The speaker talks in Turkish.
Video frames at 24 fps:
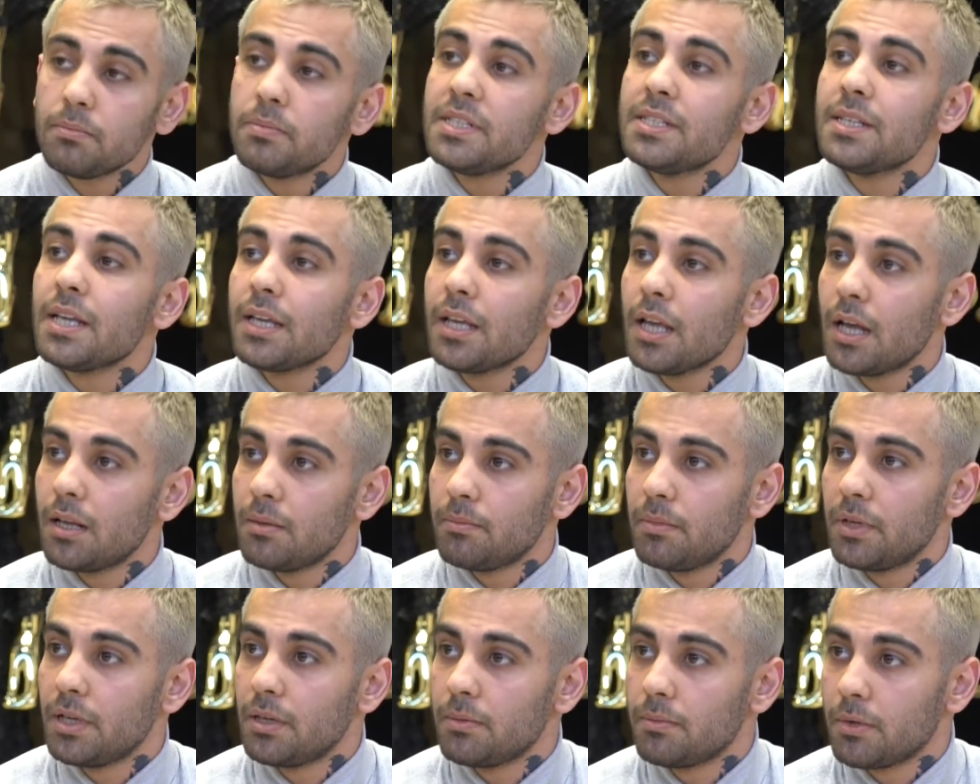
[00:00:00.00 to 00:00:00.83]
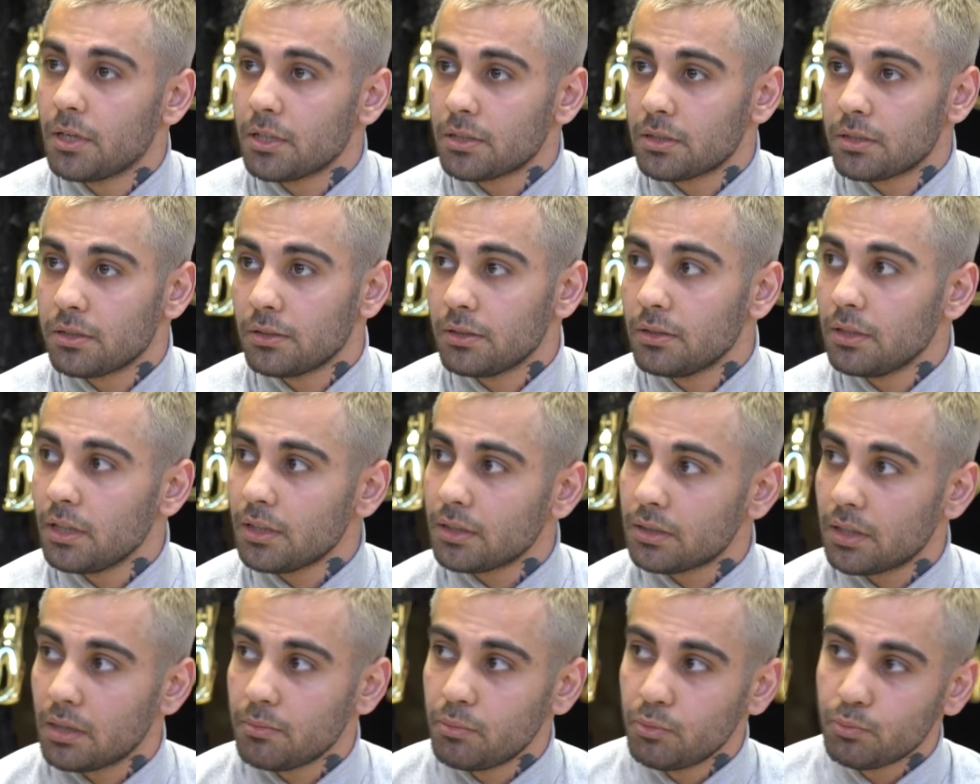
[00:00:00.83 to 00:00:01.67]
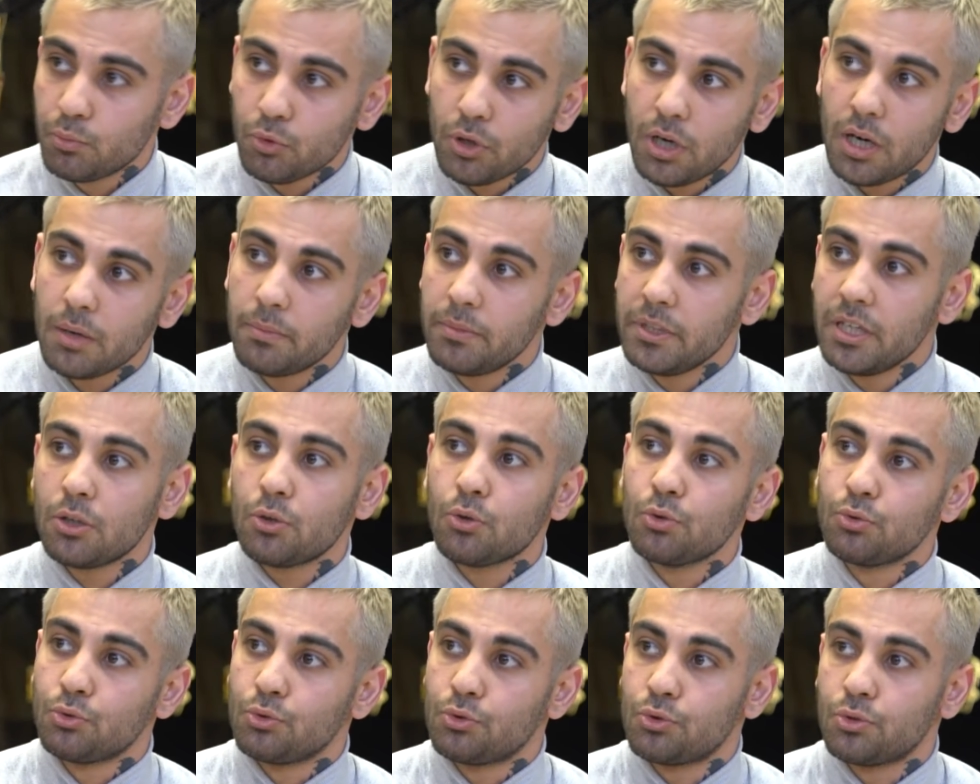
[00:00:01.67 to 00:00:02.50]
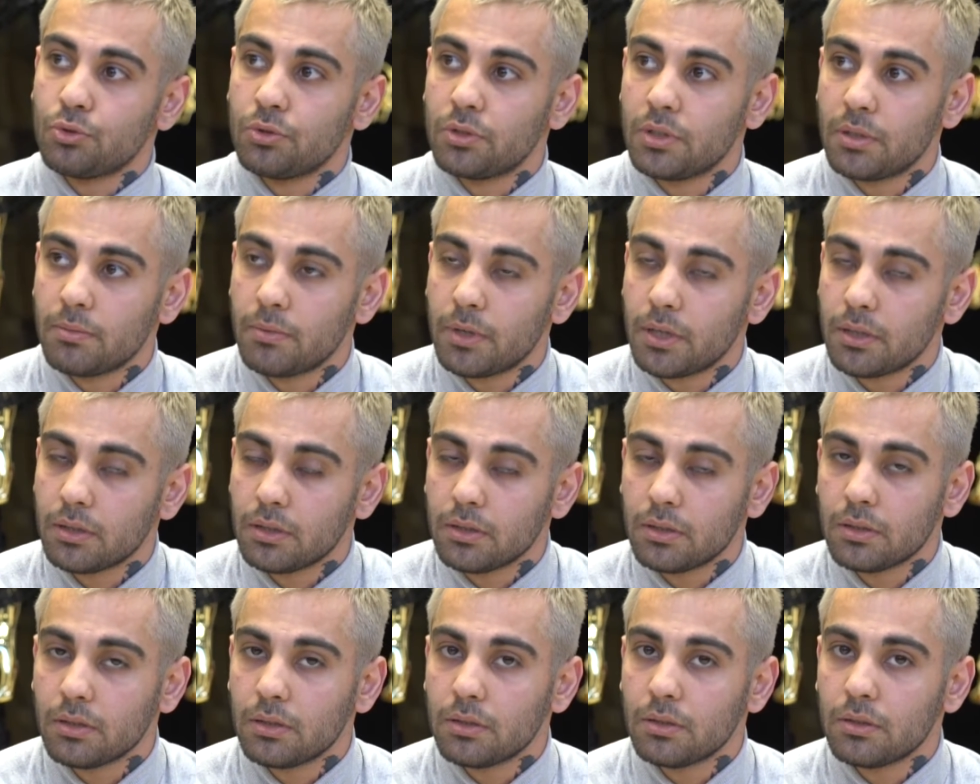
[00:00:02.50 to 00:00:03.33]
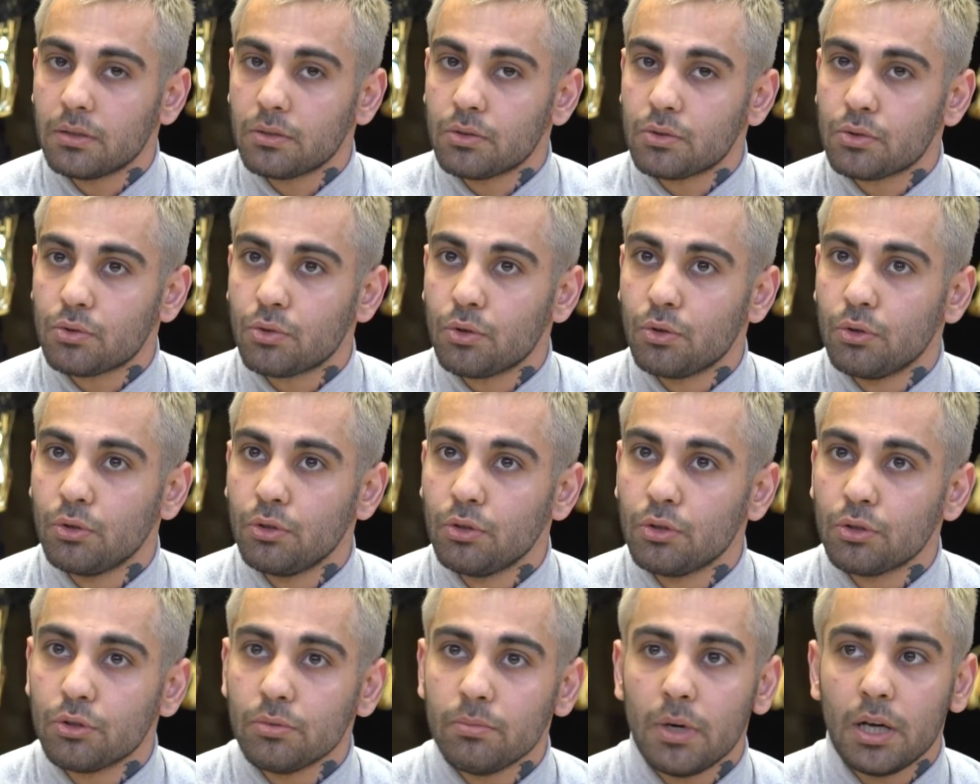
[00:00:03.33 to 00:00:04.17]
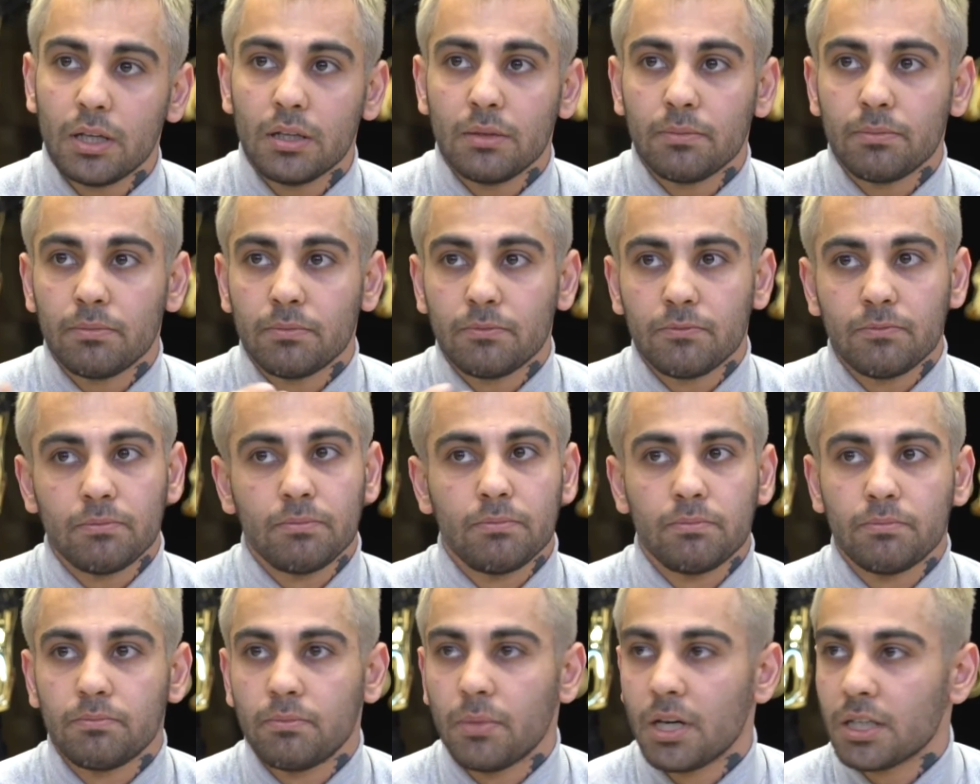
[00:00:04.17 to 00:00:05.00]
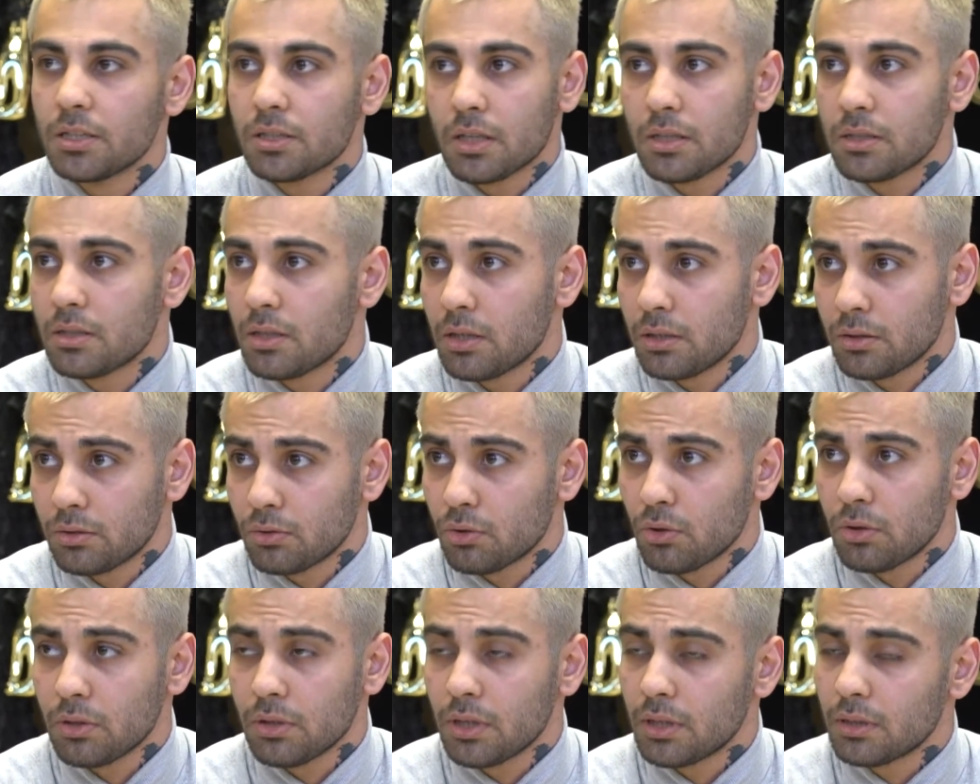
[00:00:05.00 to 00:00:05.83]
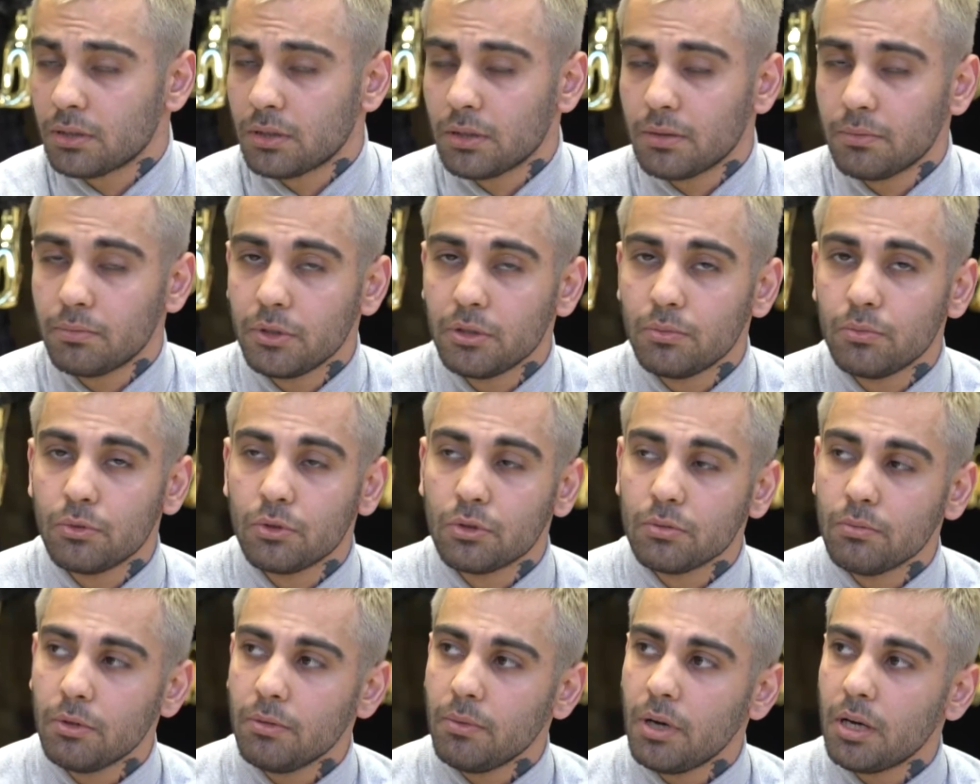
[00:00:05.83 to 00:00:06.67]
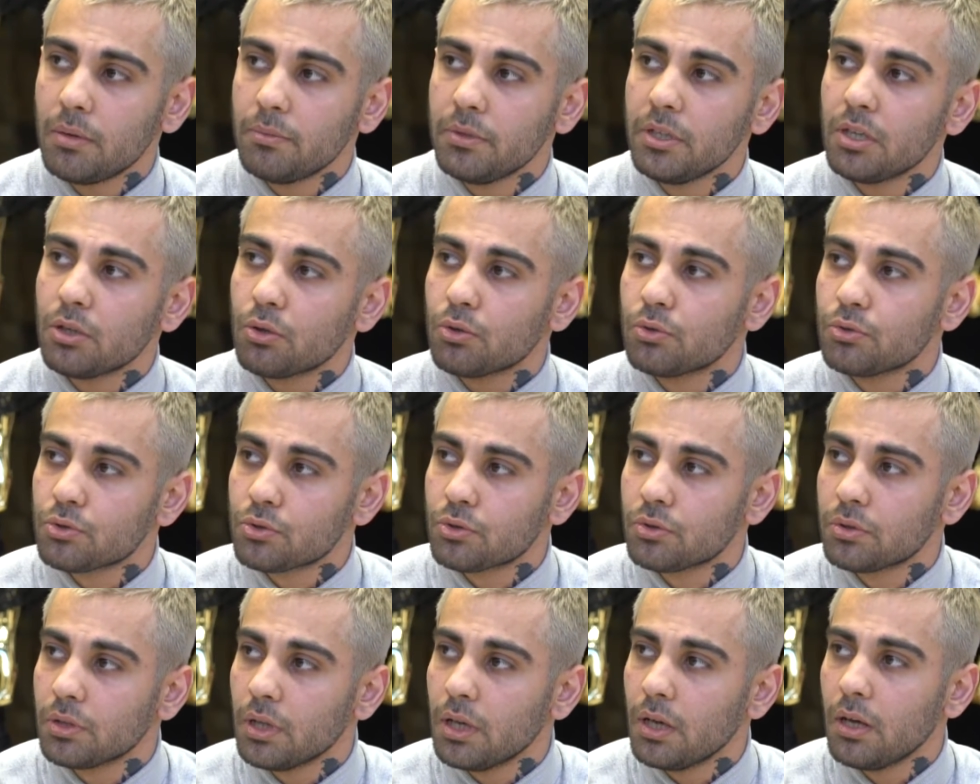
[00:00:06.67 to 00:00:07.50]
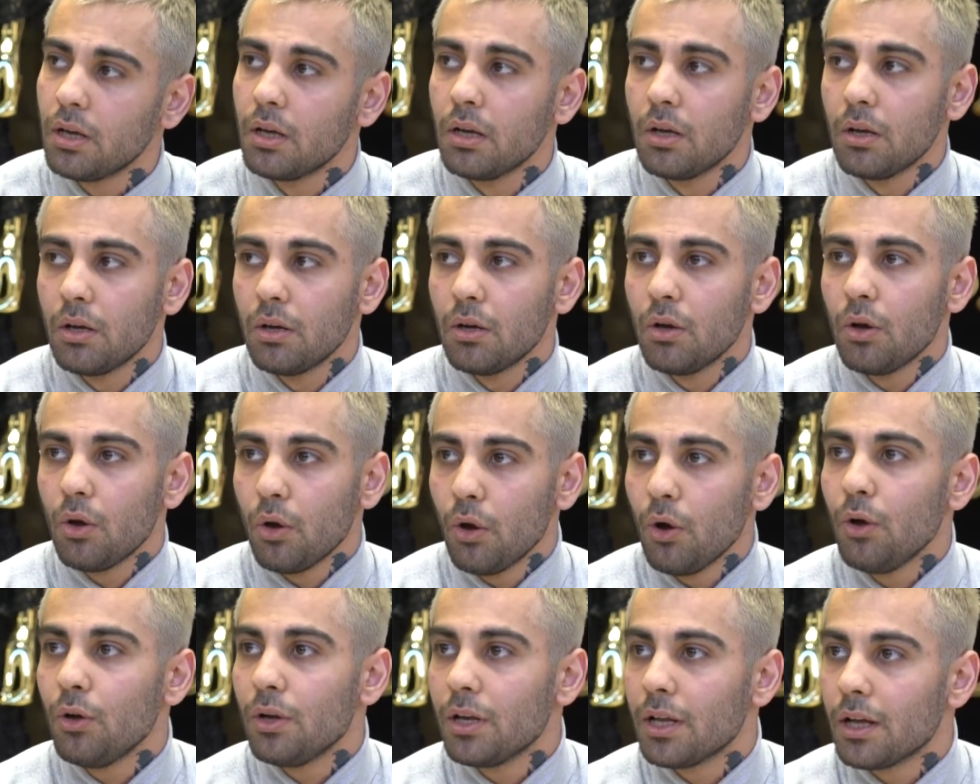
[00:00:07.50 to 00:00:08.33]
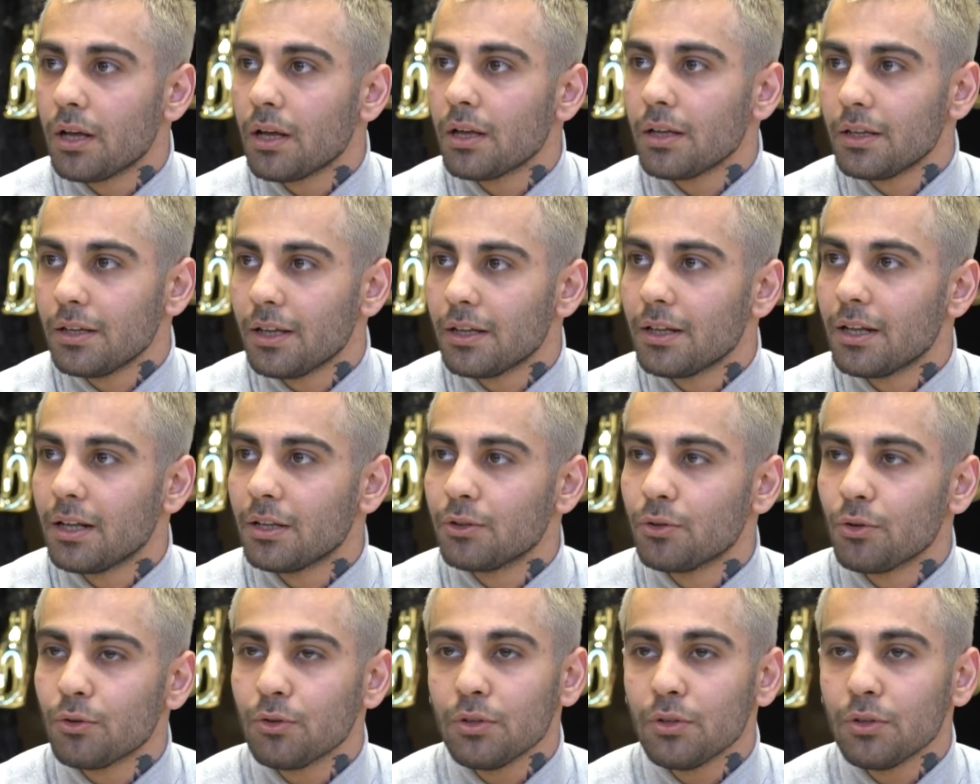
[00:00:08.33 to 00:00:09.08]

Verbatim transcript: bize gelmeye başladılar. Tabii bu abiye konusunda ben e, söylüyorum. Hani başka sektörlerde bilmiyorum ama abiye konusunda öyle genelde